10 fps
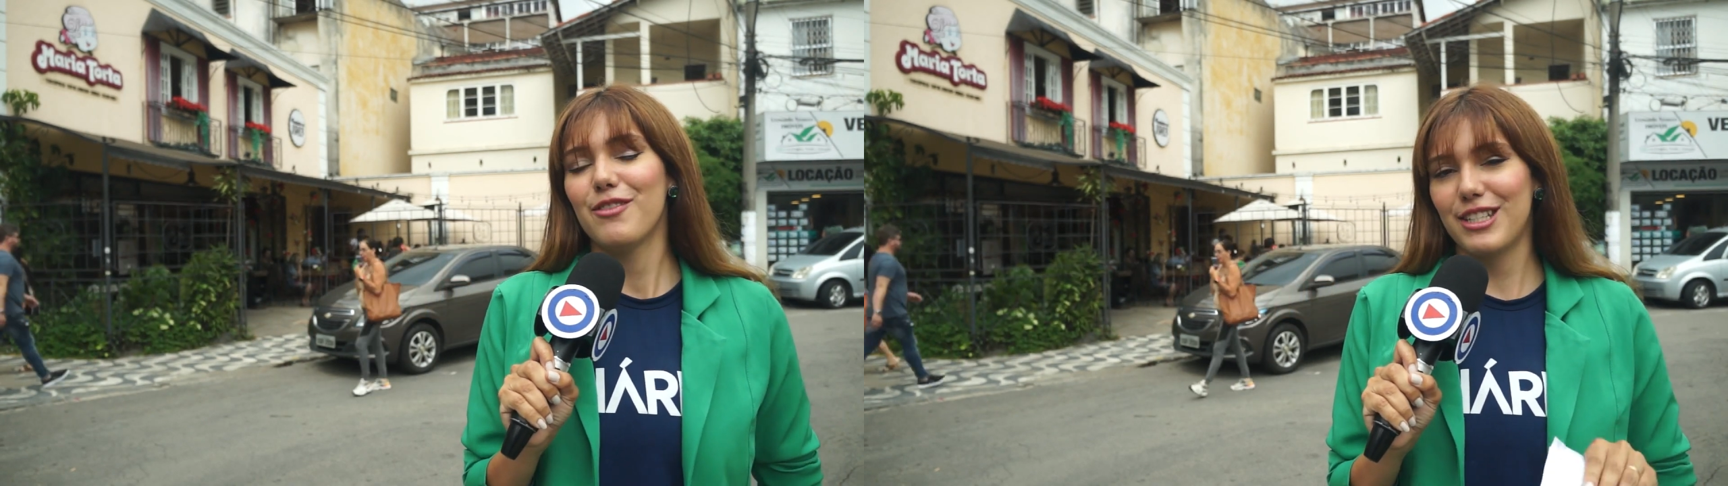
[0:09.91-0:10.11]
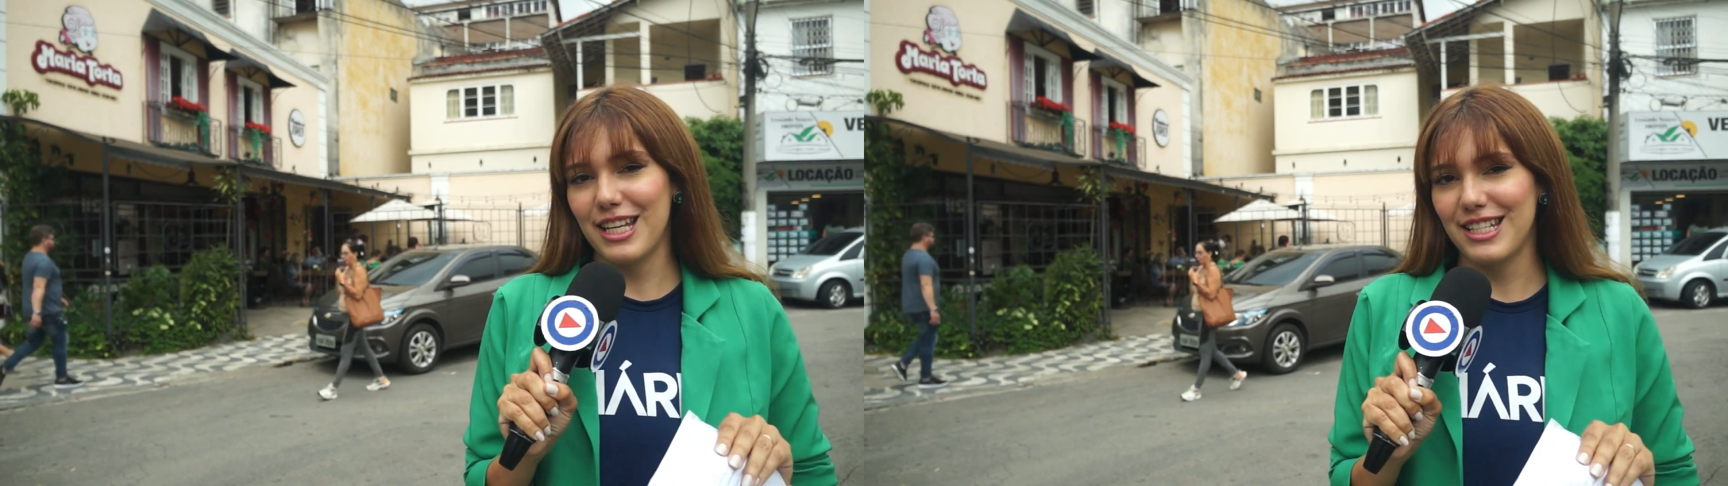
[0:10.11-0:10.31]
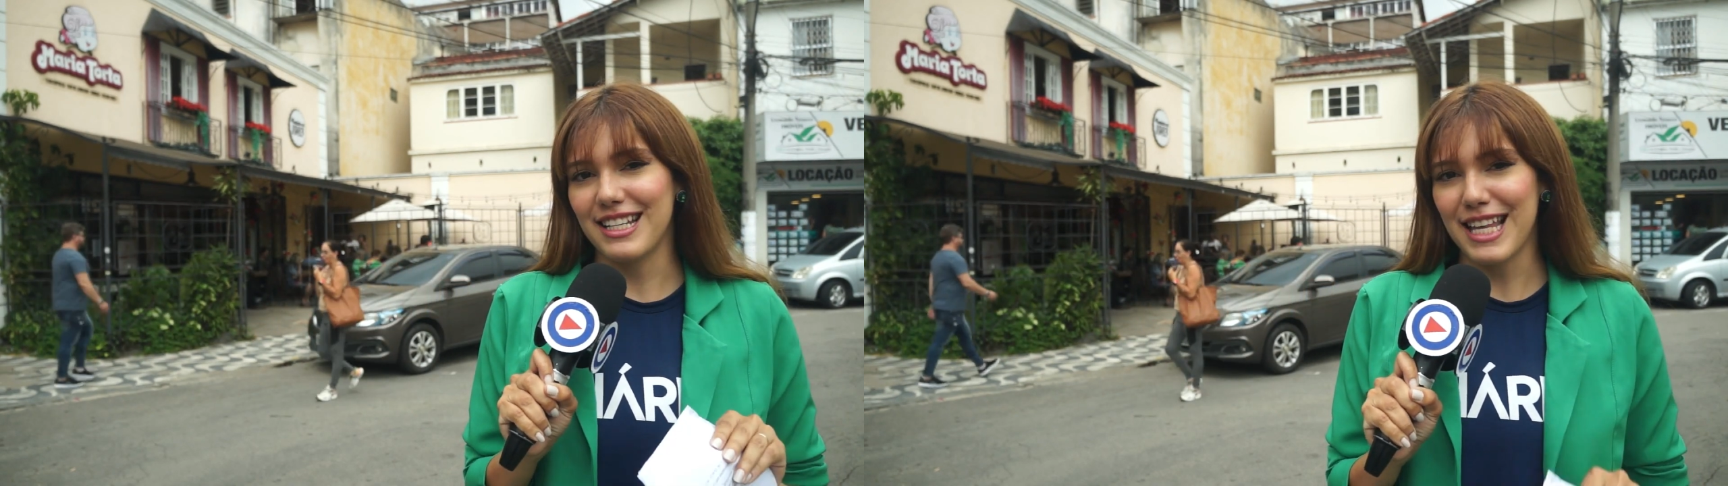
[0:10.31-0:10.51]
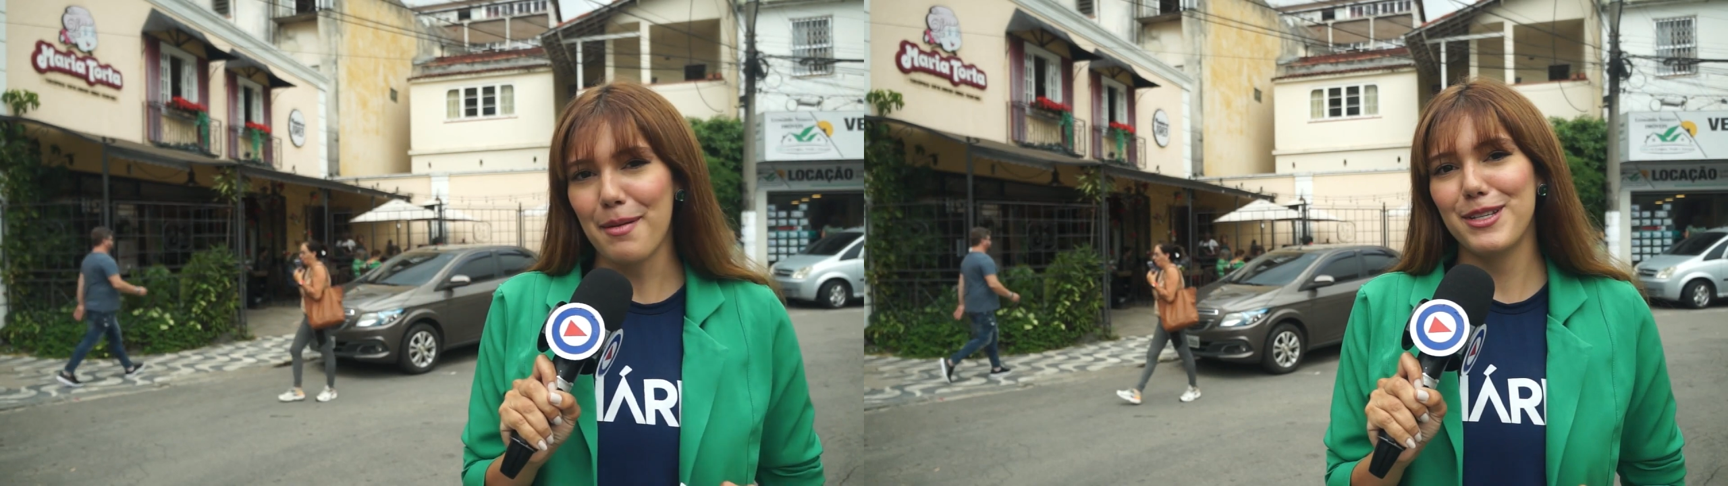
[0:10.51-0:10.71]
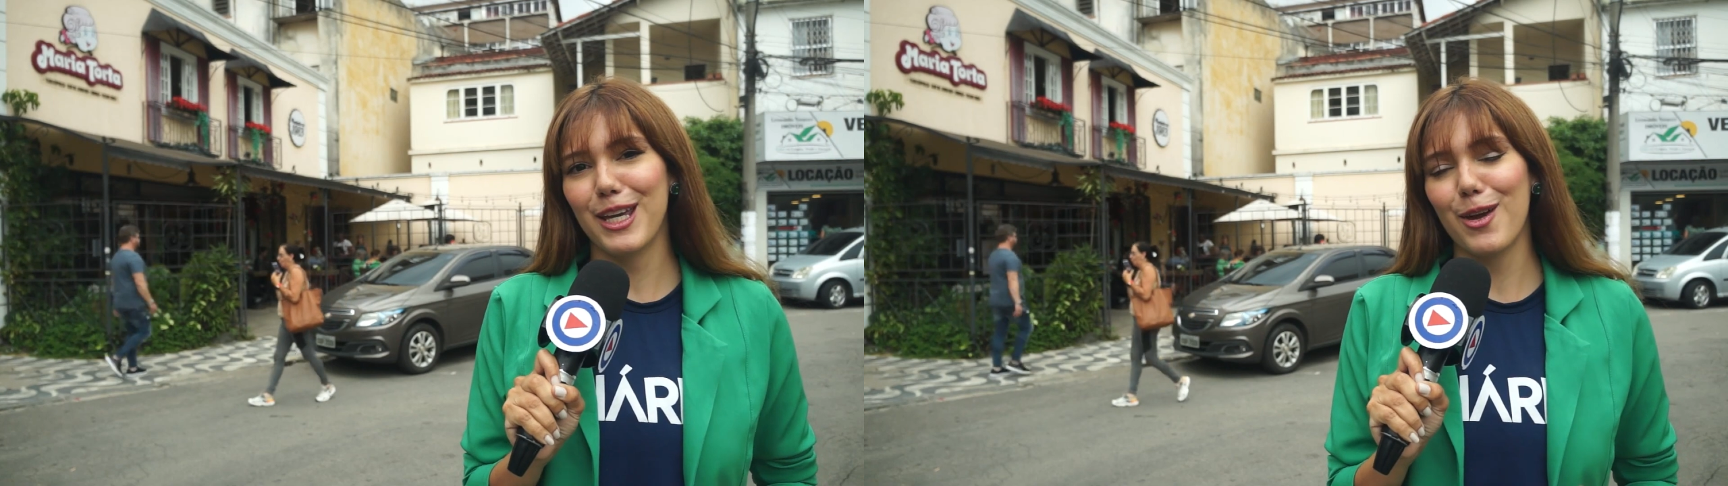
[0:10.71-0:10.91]
Você já
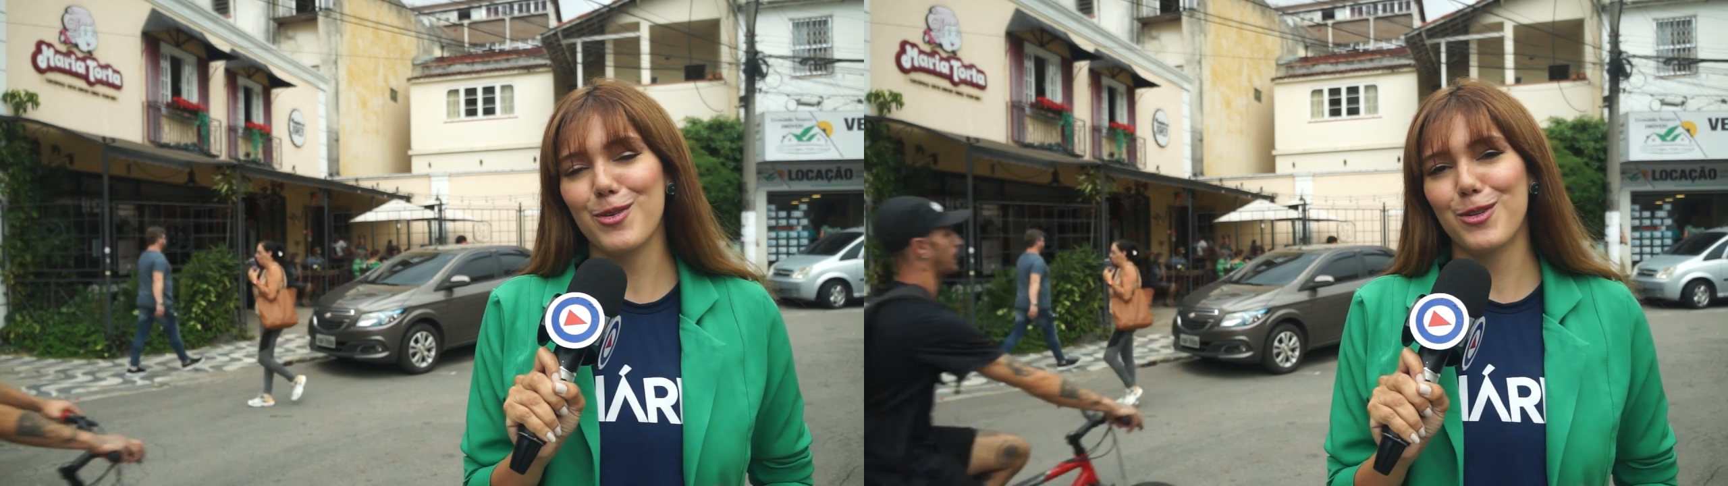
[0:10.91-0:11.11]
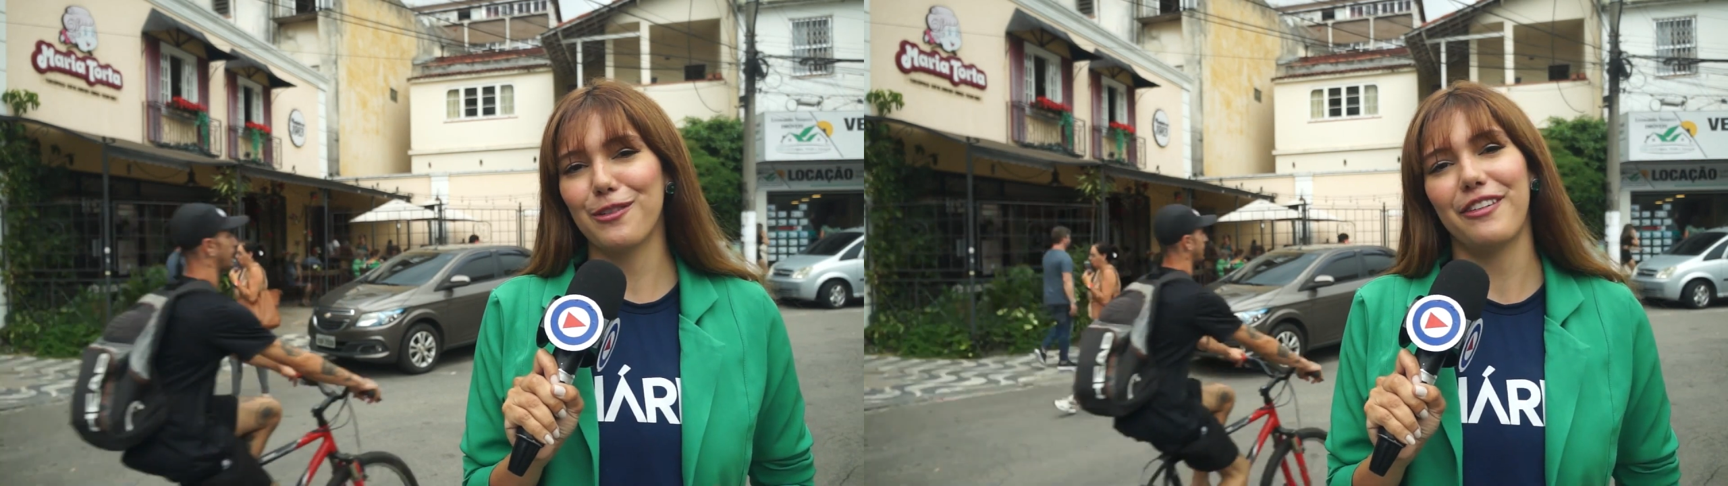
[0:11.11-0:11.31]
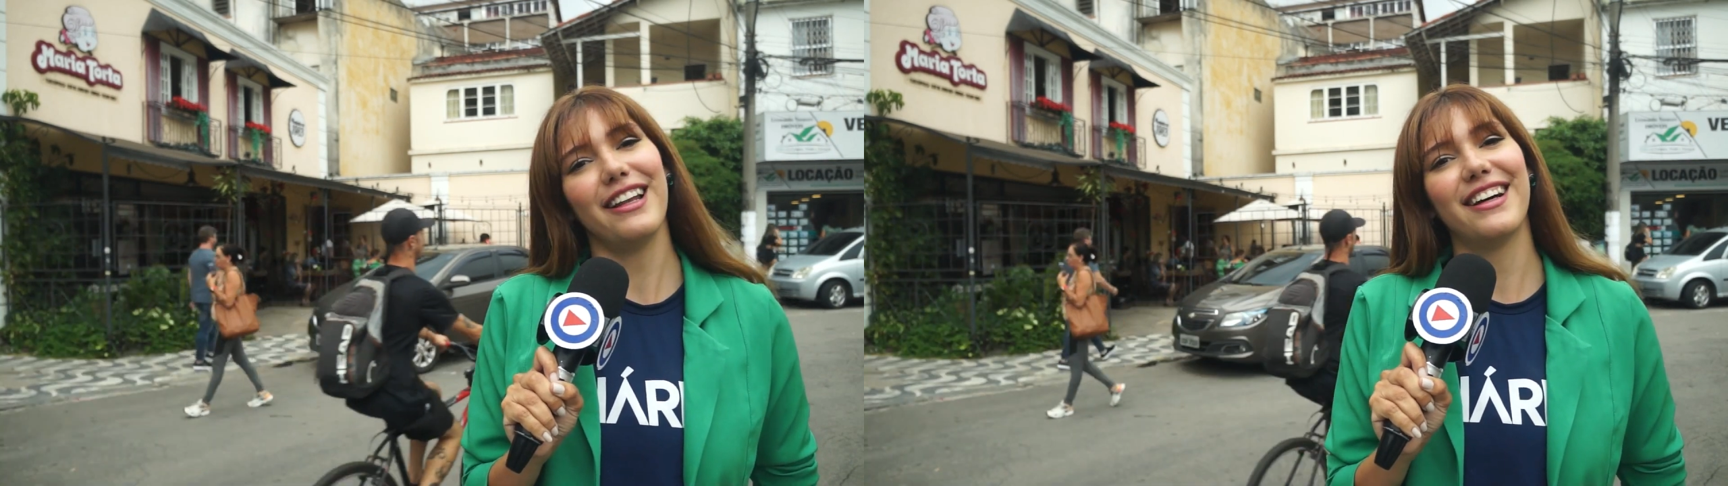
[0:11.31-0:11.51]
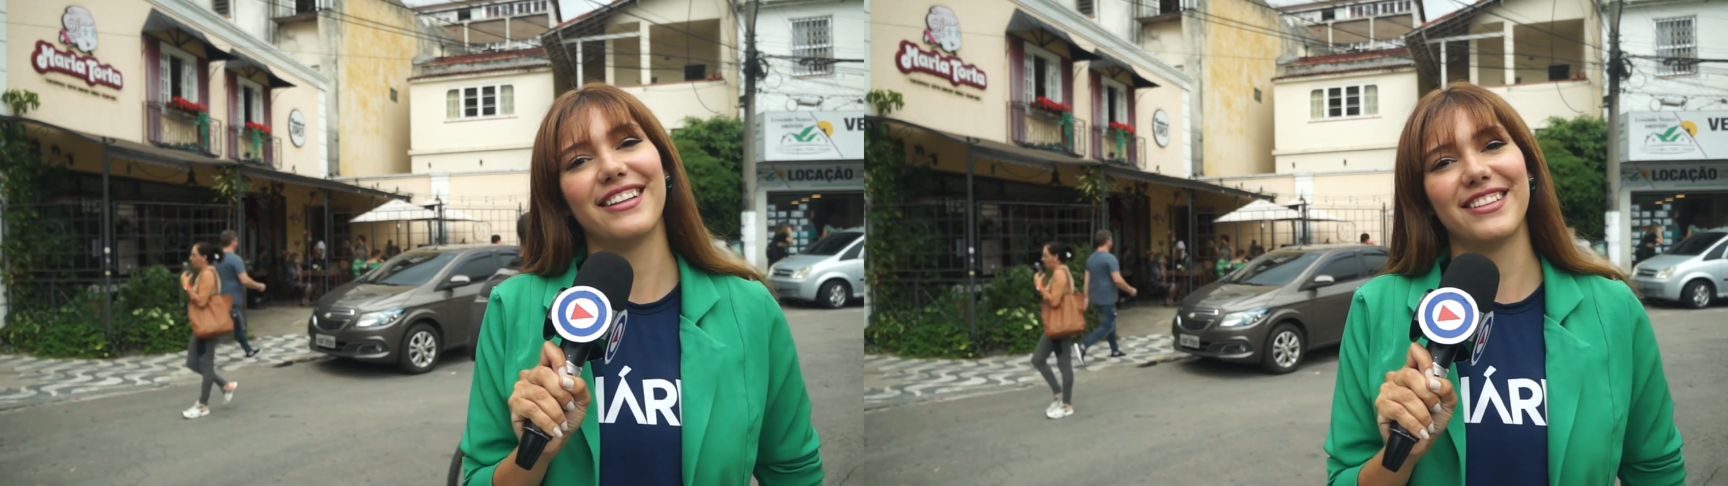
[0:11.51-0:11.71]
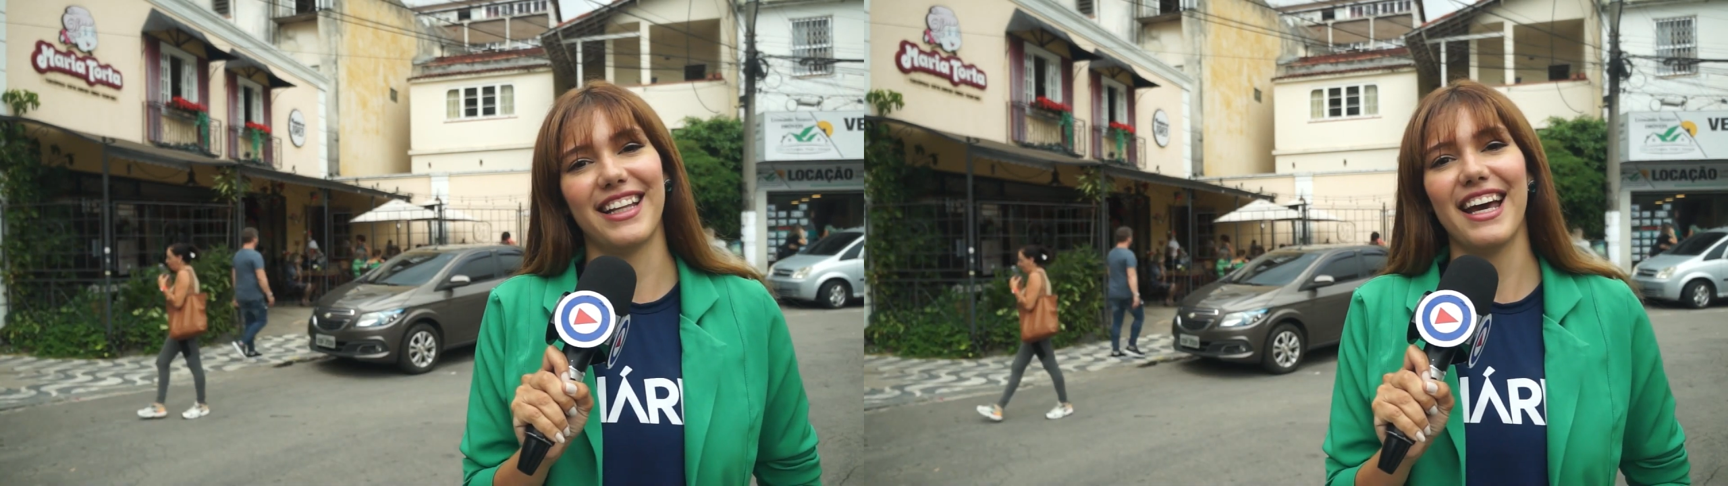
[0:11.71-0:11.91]
sabe de quem eu estou
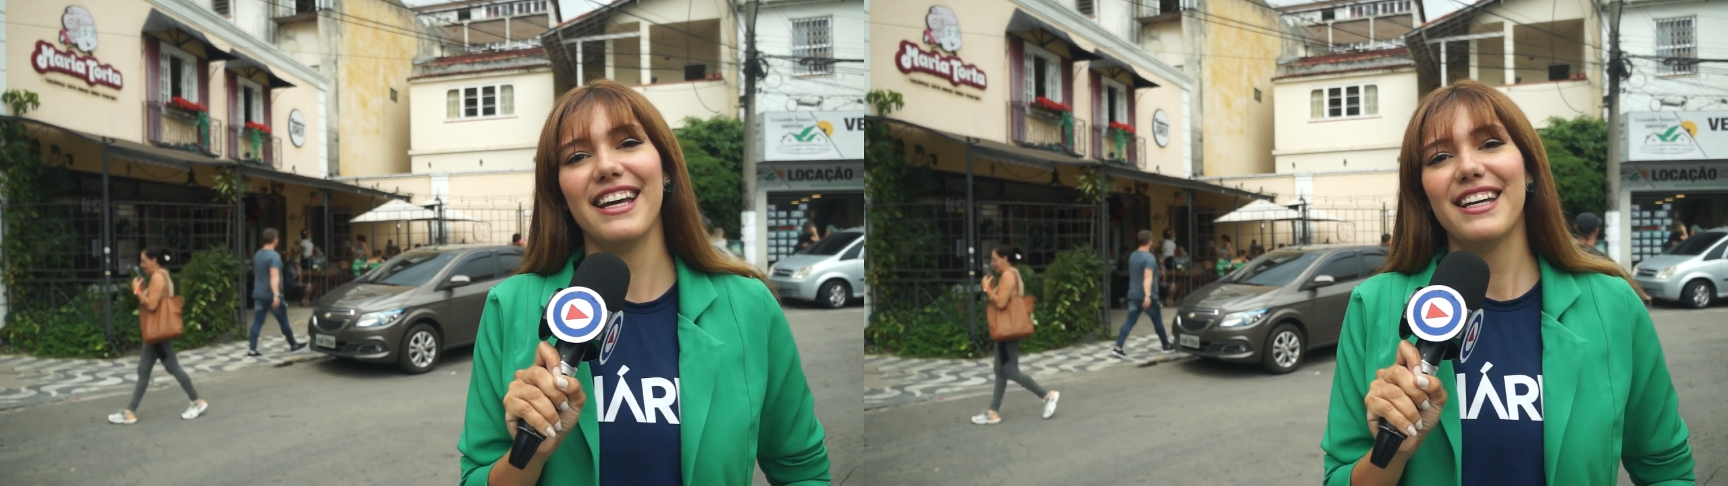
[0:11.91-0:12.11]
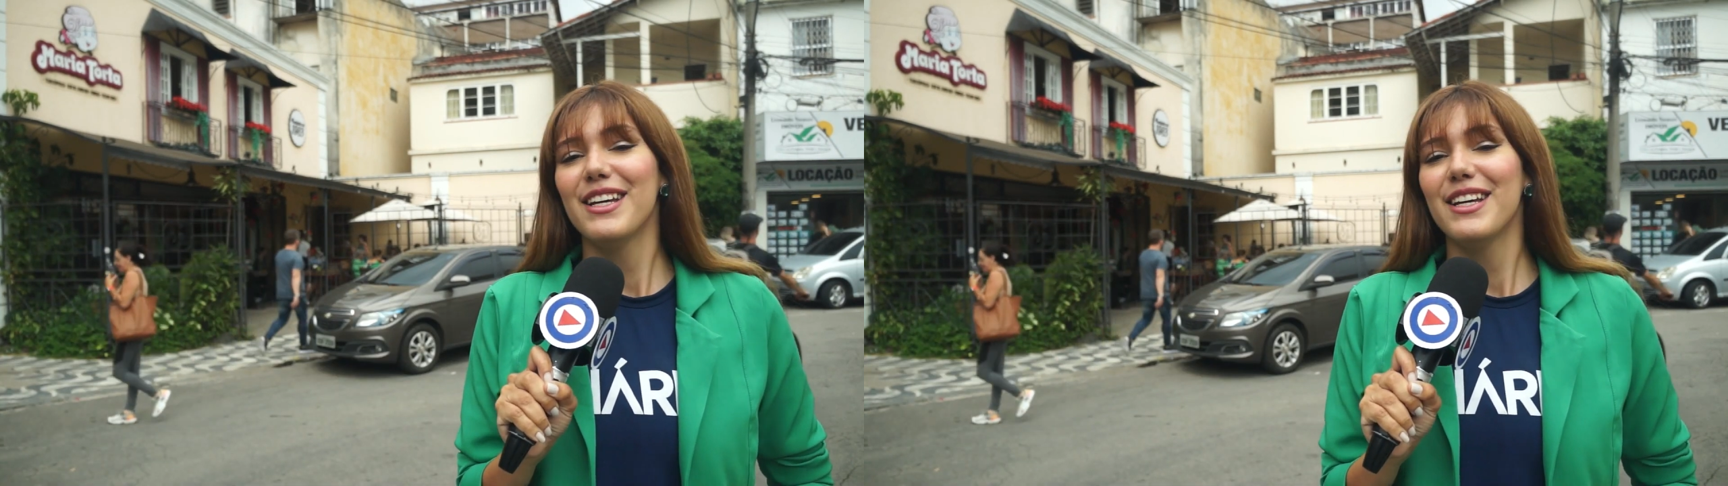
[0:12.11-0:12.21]
falando, né?